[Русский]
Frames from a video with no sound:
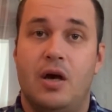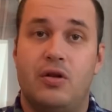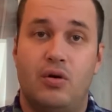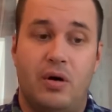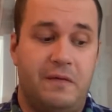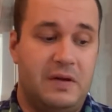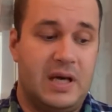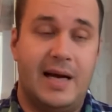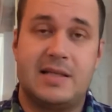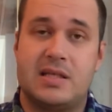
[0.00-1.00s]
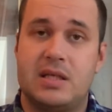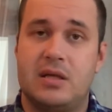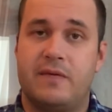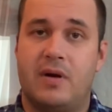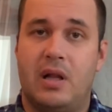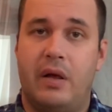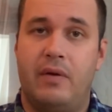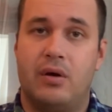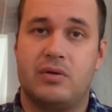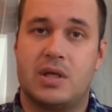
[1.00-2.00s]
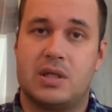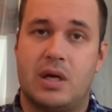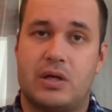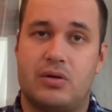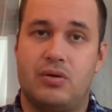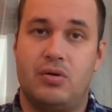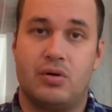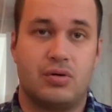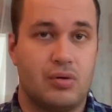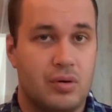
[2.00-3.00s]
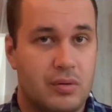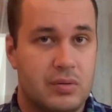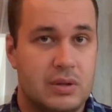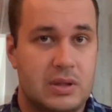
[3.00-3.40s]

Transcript: Но ведь отсыл в голове у нас сразу идет, что,